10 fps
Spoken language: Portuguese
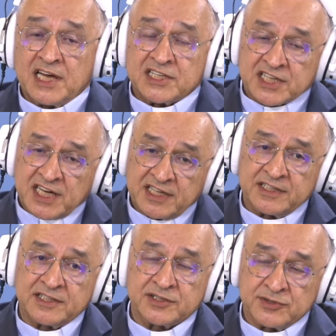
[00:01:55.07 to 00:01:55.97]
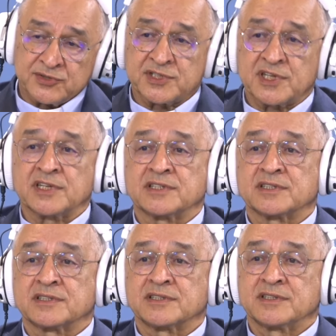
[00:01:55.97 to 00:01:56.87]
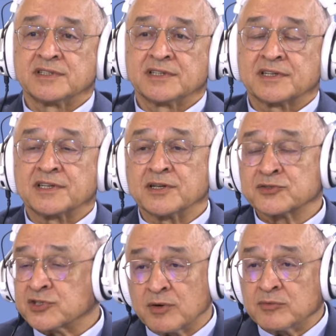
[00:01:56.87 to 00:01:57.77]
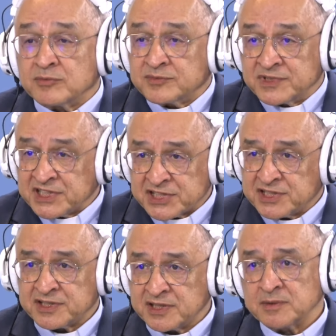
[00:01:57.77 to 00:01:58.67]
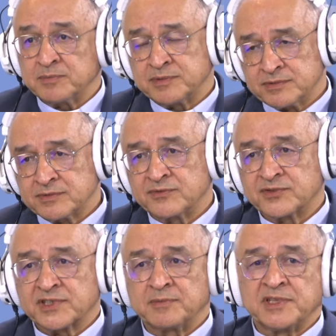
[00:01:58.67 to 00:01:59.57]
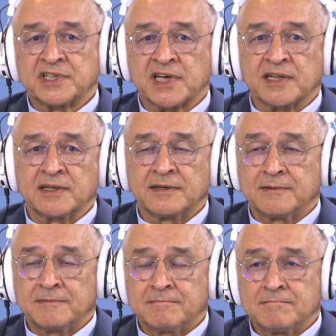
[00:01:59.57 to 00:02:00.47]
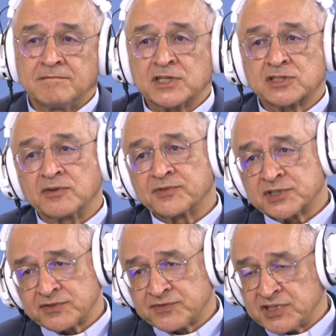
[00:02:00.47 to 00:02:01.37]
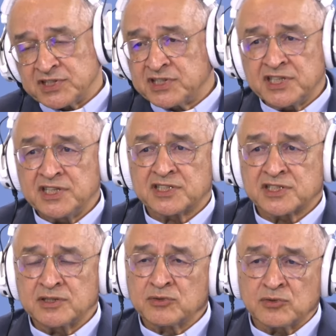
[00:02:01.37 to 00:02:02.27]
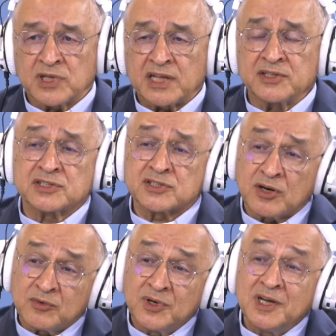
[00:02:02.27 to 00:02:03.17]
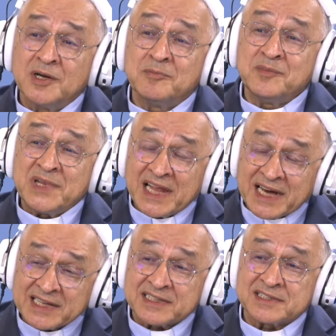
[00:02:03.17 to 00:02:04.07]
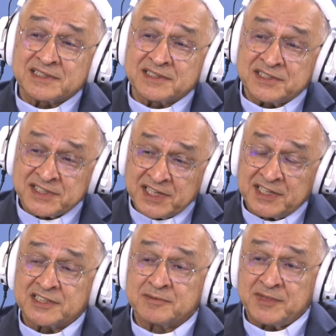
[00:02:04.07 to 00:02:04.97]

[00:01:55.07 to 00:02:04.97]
as caritas diocesanas, que não são deste tipo governamental. as conferências vicentinas. As conferências vicentinas em todo lado, isto são milhares, dezenas de